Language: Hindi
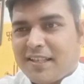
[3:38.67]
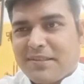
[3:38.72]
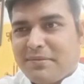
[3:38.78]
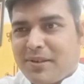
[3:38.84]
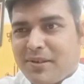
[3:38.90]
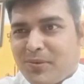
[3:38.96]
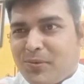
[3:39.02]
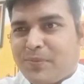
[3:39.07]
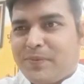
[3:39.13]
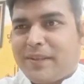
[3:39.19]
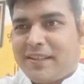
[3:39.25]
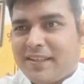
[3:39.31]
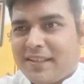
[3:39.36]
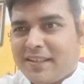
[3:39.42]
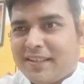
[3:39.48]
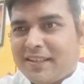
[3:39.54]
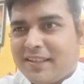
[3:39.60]
आत्मा रूपी
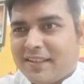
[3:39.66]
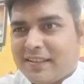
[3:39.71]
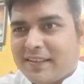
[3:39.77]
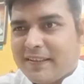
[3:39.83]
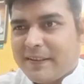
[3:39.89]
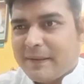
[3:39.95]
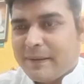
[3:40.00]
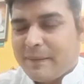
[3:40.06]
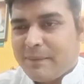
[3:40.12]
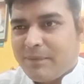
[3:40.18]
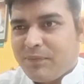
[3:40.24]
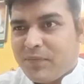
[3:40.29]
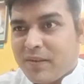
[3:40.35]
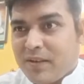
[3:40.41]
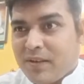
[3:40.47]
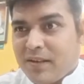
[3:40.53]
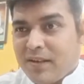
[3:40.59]
नहीं है
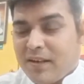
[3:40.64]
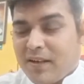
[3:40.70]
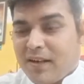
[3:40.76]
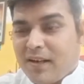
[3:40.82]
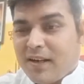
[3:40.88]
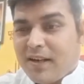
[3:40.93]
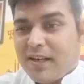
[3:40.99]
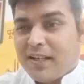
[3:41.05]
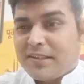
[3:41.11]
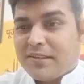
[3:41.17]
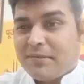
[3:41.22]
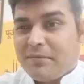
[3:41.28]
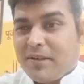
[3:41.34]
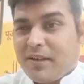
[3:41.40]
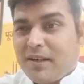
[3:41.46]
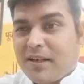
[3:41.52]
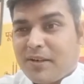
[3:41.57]

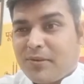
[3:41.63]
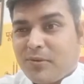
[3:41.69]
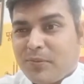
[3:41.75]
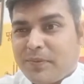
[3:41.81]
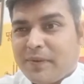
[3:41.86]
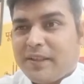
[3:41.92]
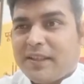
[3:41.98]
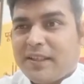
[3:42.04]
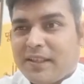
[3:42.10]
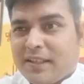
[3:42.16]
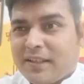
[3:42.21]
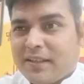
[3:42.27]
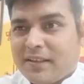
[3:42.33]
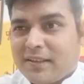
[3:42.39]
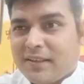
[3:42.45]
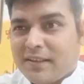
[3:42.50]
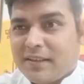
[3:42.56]
आत्मा अरूपी है
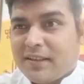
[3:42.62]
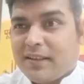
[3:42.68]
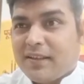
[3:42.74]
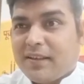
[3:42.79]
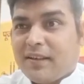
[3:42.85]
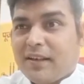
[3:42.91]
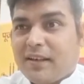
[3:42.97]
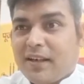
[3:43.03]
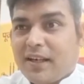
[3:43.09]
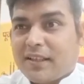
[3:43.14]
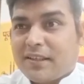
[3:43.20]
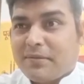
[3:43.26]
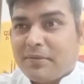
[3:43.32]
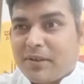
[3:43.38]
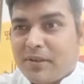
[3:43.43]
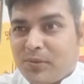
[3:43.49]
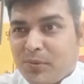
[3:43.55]

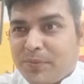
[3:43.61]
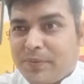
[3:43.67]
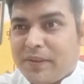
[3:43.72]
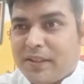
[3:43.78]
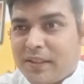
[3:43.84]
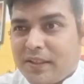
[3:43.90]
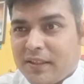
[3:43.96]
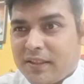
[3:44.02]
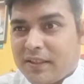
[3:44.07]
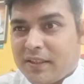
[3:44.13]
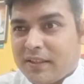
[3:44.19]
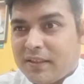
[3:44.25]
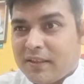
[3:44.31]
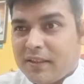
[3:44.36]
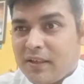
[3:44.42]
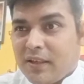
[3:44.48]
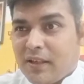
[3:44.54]
आत्मा रूपी नहीं
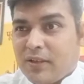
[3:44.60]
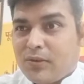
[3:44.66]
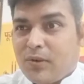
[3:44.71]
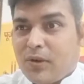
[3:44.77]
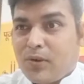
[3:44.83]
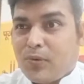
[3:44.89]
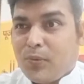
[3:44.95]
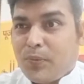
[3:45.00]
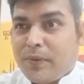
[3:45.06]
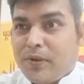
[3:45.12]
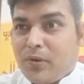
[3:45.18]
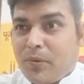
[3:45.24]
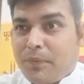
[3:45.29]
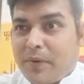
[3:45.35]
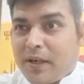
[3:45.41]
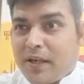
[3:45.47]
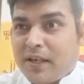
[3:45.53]
है तो अरूपी
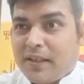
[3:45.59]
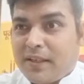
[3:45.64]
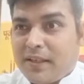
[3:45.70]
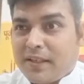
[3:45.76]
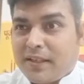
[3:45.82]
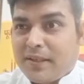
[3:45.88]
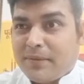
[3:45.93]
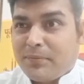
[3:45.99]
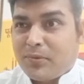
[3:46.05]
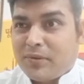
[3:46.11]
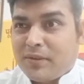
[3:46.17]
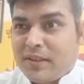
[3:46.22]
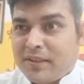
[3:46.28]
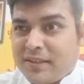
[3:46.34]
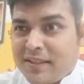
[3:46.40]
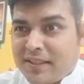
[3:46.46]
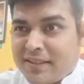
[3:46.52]
को पकड़ने के लिए
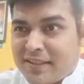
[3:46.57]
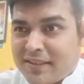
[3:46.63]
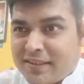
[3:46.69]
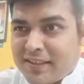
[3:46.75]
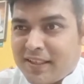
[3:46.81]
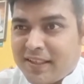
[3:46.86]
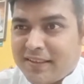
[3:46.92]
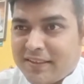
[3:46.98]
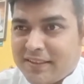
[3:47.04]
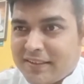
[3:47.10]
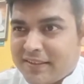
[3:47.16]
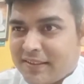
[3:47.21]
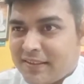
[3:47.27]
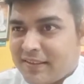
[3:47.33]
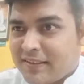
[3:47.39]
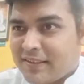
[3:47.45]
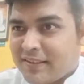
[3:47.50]
बुद्धि तीक्ष्ण चाहिए
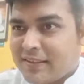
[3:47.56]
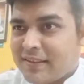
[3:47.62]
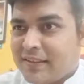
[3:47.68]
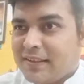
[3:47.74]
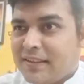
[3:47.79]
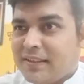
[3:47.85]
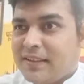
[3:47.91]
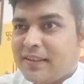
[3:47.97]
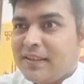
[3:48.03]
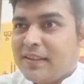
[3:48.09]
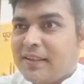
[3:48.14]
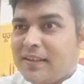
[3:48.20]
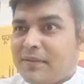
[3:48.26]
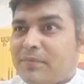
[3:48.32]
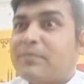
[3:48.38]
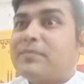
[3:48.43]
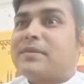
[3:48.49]

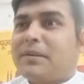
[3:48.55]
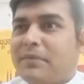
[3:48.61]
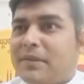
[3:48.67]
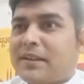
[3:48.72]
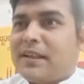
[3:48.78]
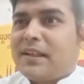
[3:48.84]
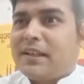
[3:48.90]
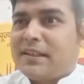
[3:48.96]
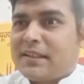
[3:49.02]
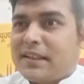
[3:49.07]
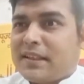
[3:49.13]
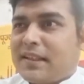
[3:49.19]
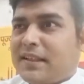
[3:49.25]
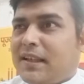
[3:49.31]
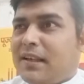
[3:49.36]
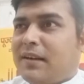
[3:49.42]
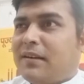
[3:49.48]
समझ गए ना जैसे
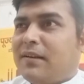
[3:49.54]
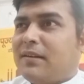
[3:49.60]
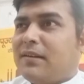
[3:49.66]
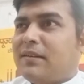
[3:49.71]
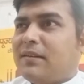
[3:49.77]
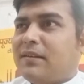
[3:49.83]
कहते ना